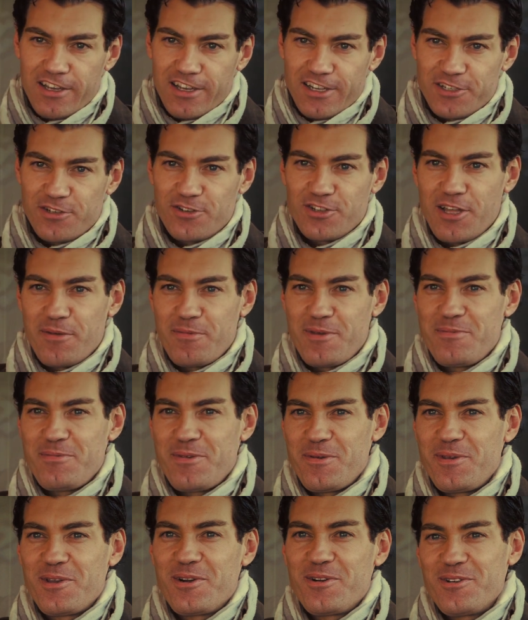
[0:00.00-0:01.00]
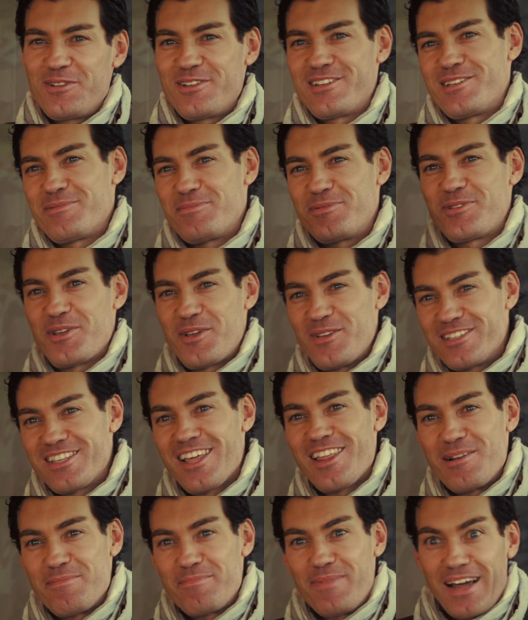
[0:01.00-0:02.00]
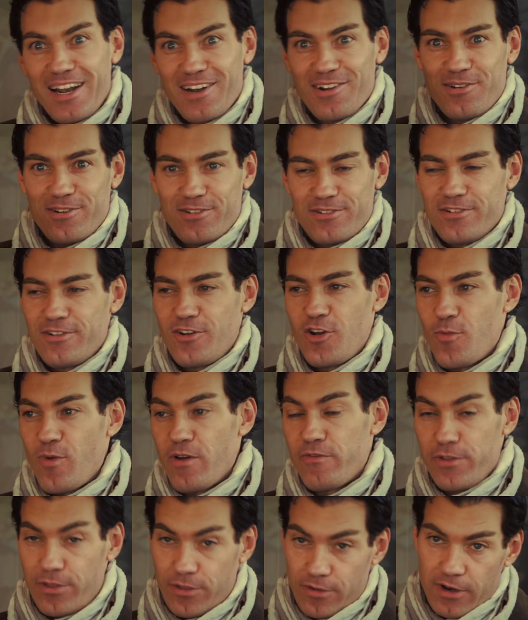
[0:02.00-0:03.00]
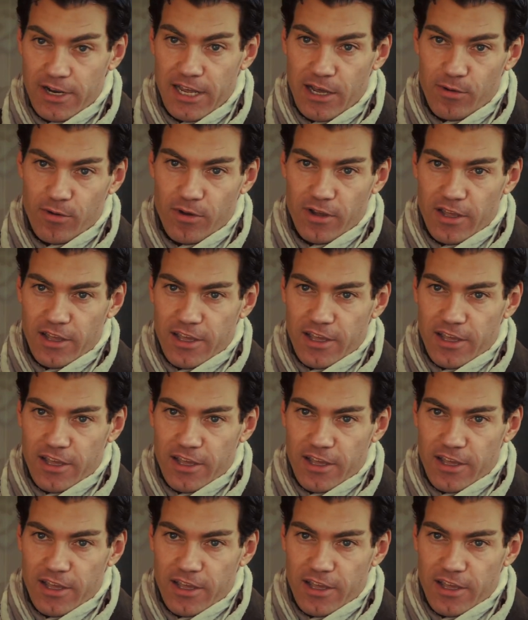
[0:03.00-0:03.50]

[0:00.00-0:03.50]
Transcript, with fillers: sino también vivirlo desde el punto de vista del palco, ¿no? como aficionado.